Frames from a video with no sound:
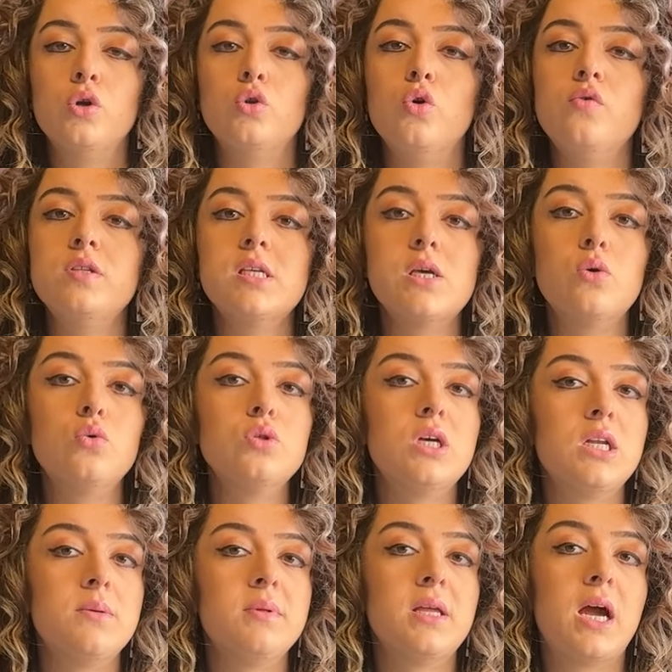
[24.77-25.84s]
Dövize yoğun
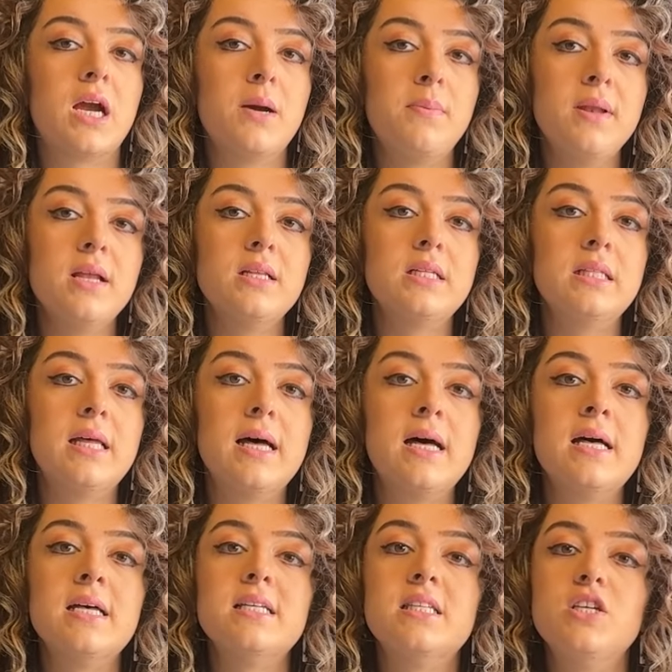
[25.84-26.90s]
talebin arka
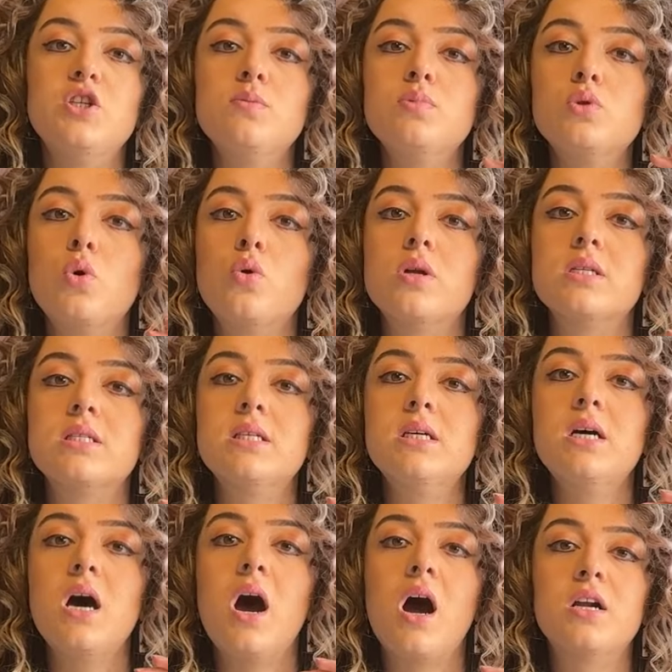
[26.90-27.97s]
planında seçim
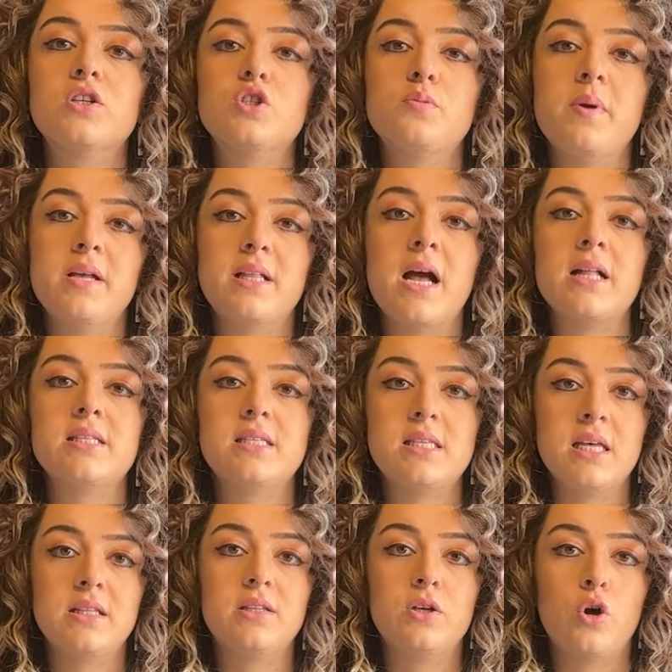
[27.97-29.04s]
sonrası artış beklentisi
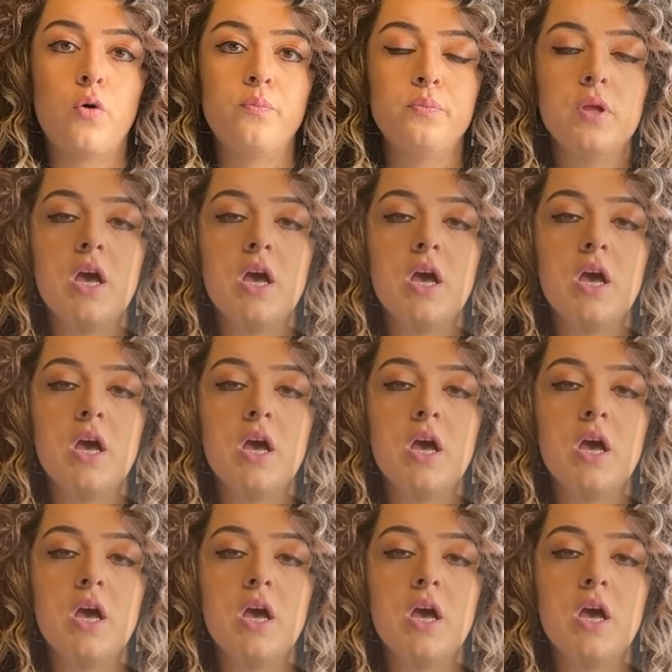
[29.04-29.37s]
yatıyor